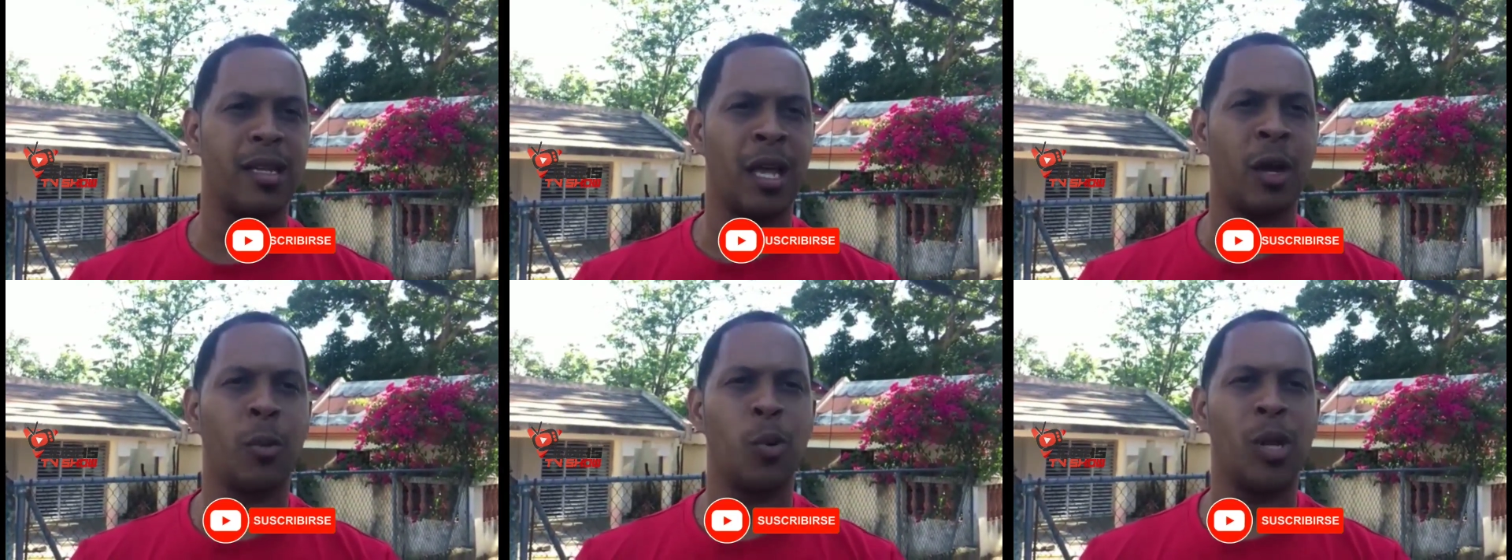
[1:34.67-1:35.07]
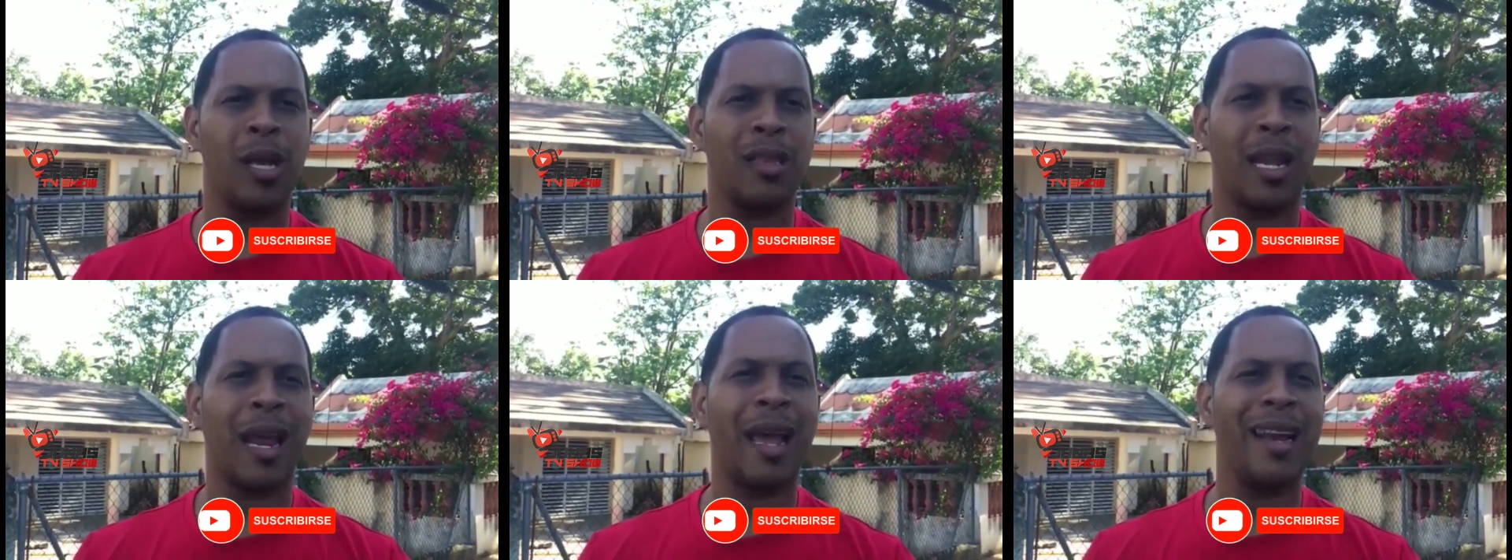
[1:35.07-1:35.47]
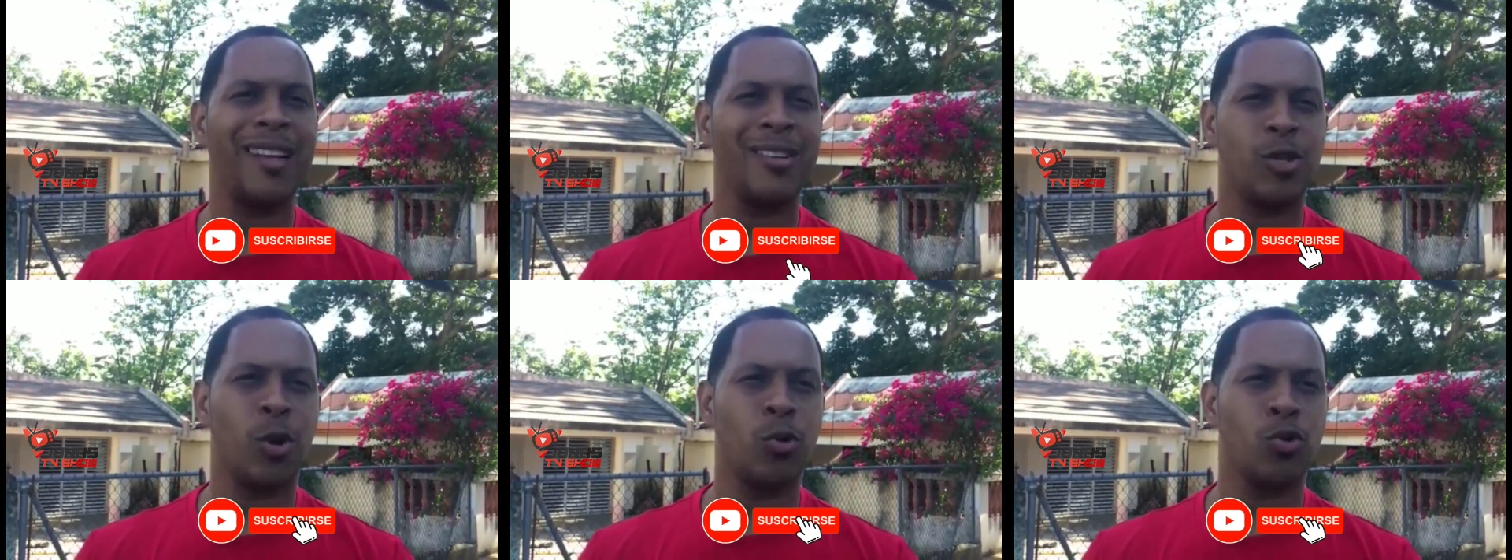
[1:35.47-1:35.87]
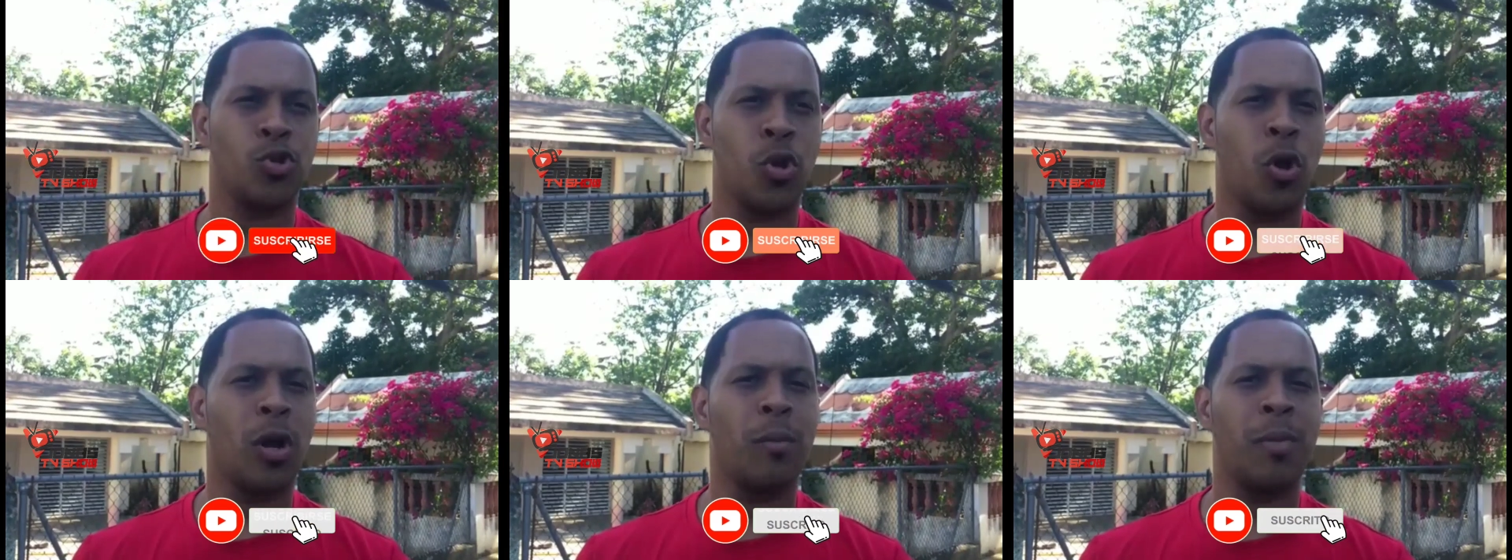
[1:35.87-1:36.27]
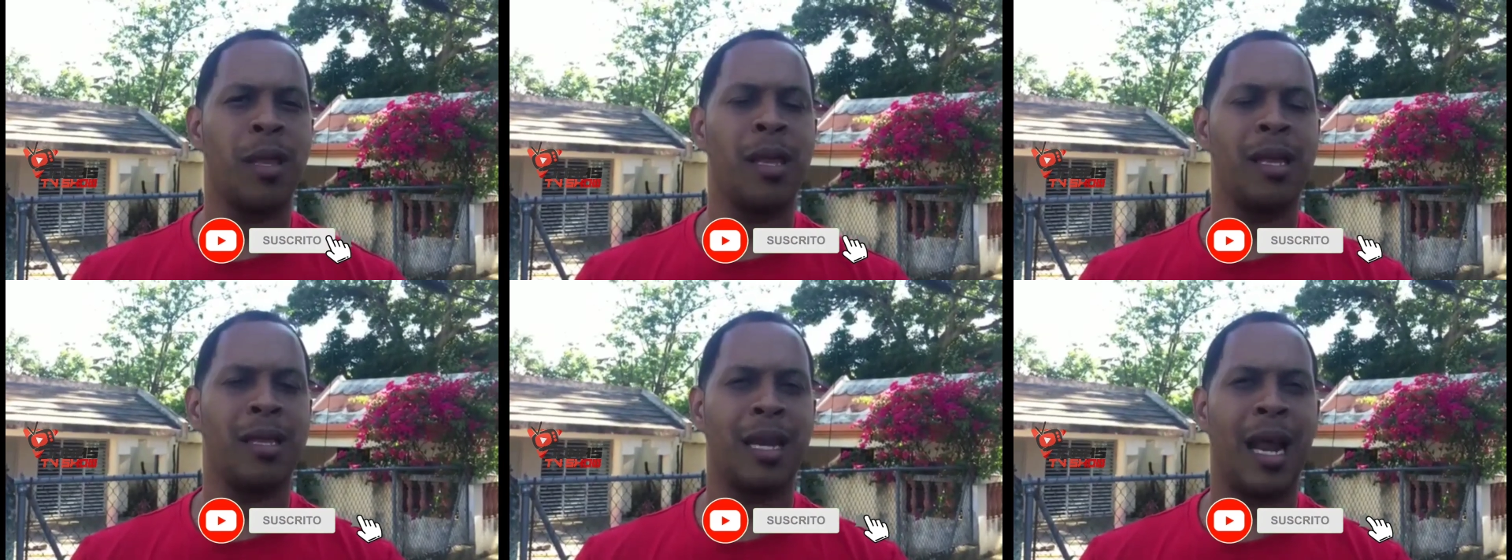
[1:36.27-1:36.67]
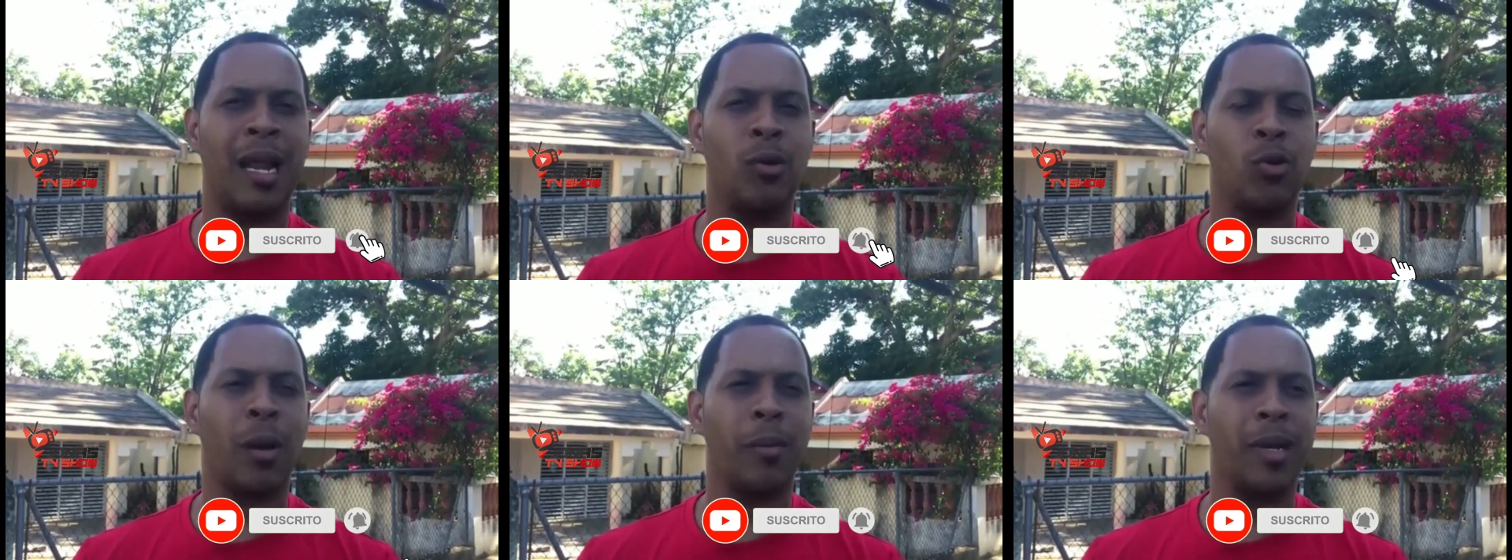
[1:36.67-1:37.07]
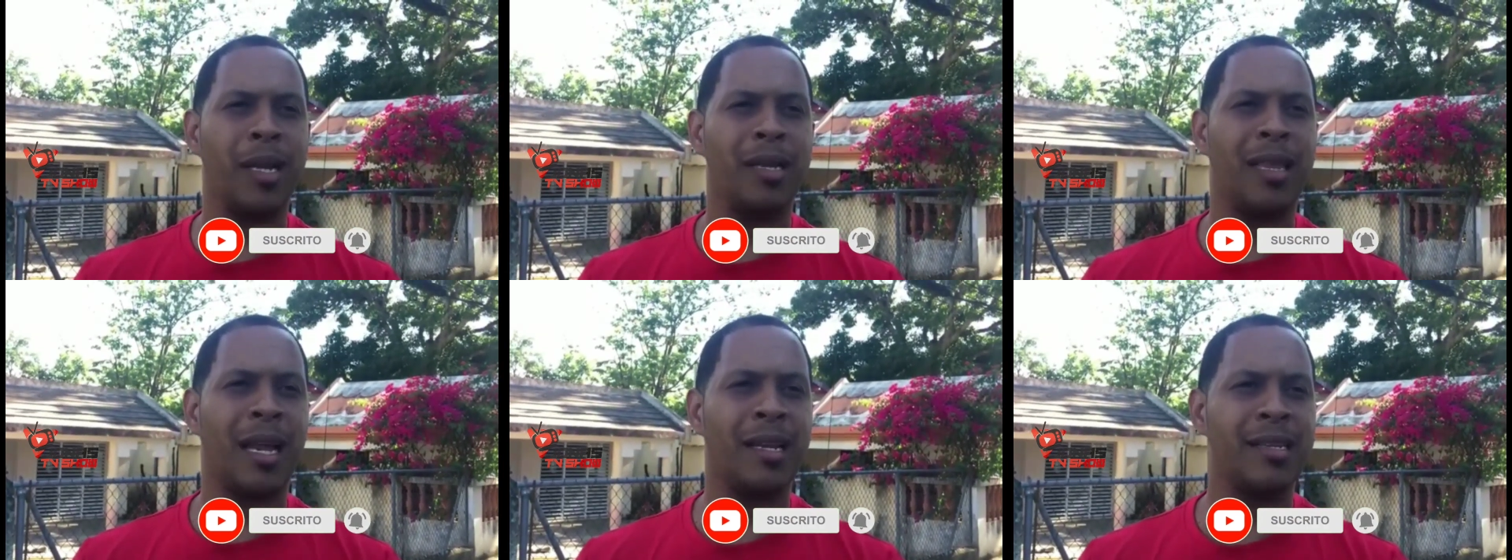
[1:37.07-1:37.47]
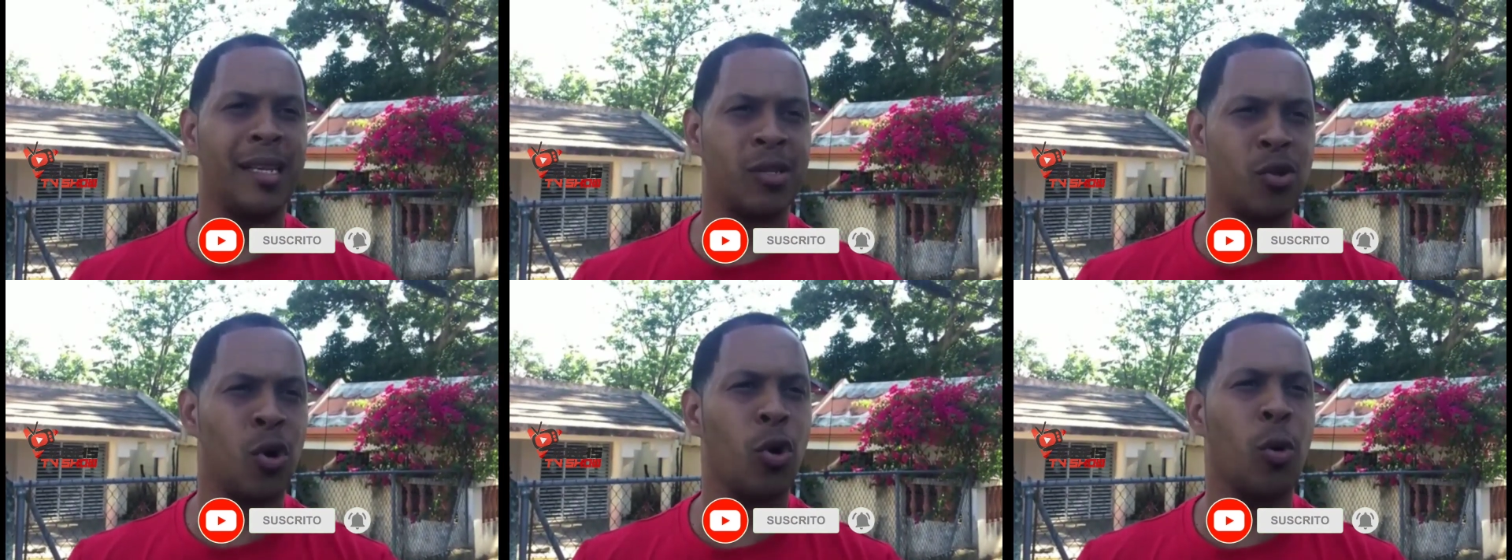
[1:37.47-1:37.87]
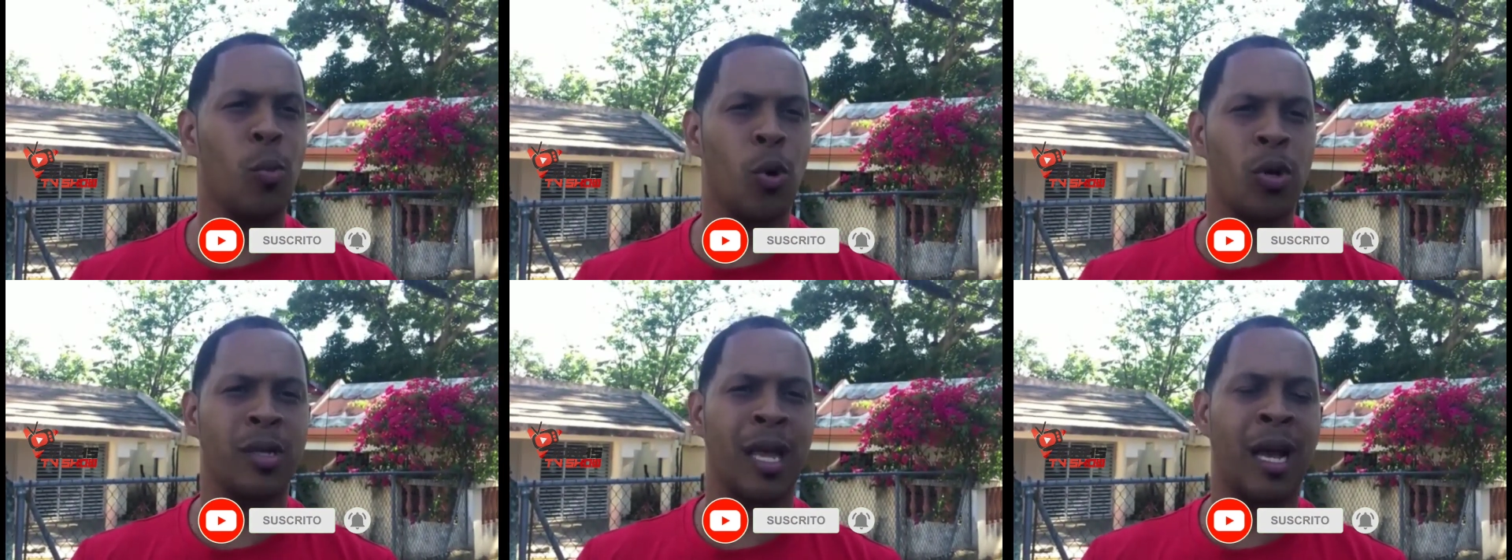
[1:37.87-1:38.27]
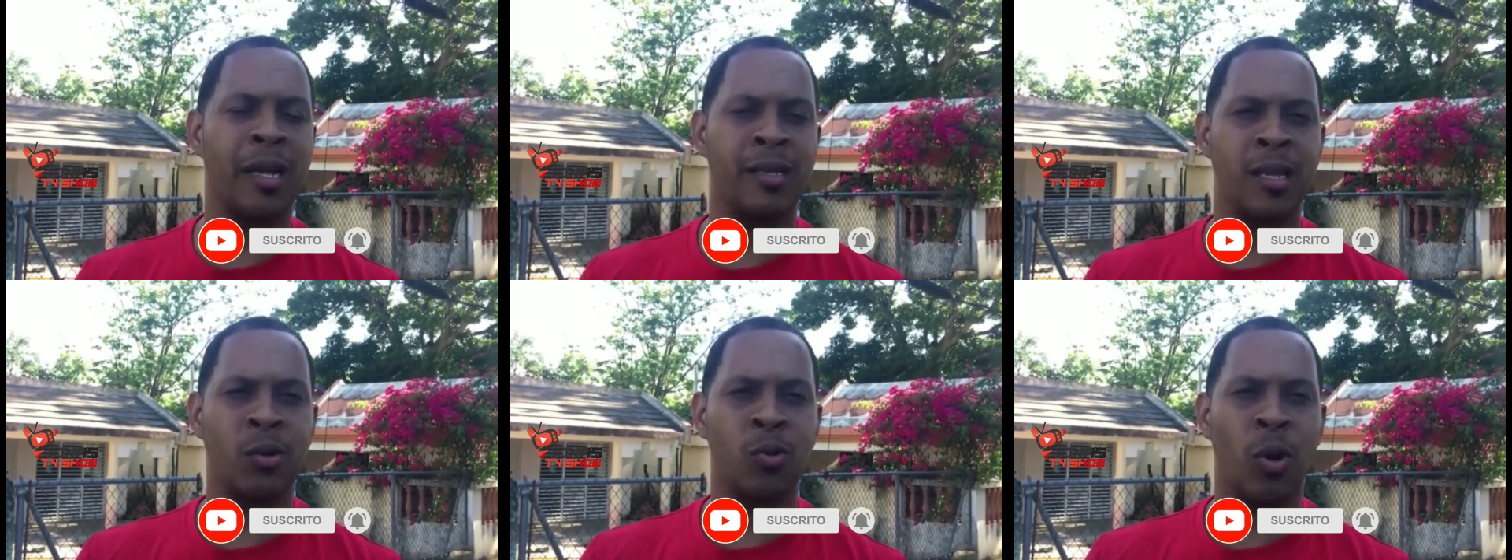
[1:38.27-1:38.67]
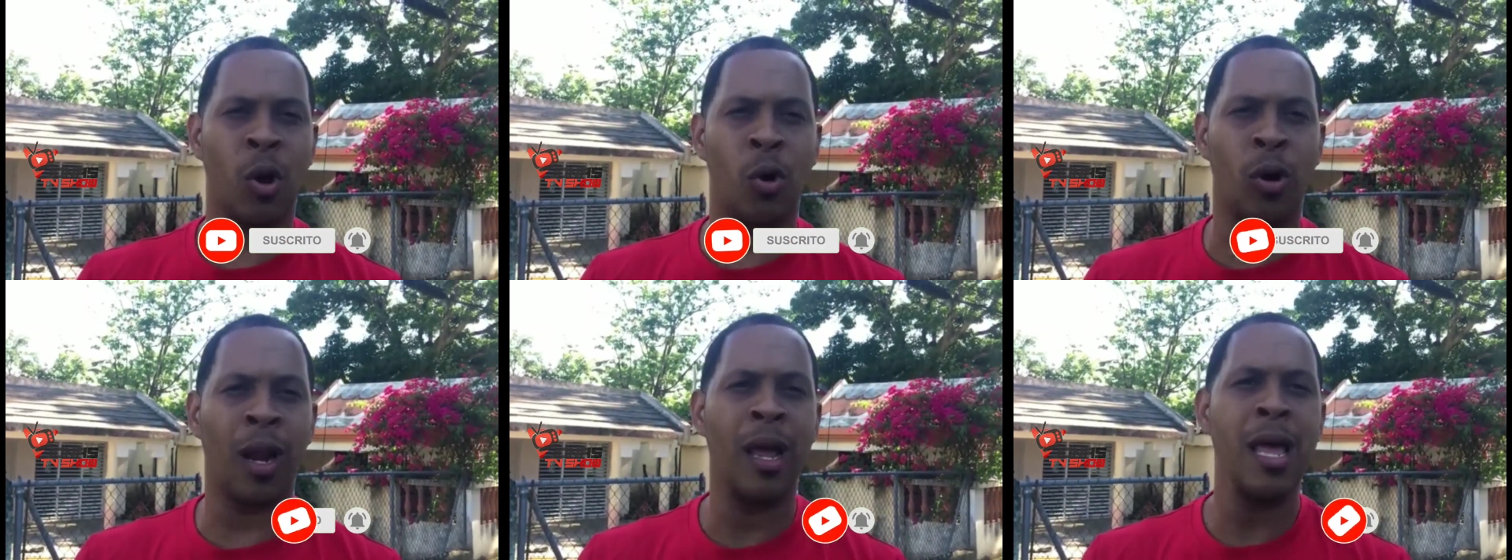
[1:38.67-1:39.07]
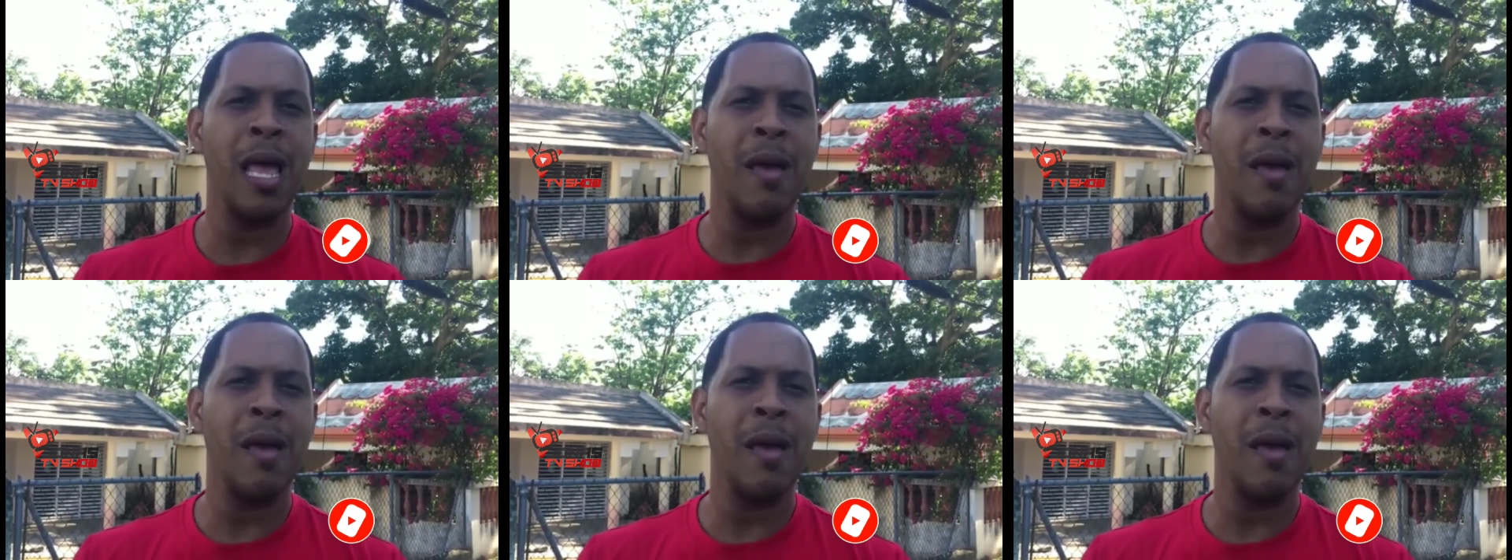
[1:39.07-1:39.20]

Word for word: Esta comunidad tráiganle solución en vez de traerle una militarización como lo están haciendo ahora,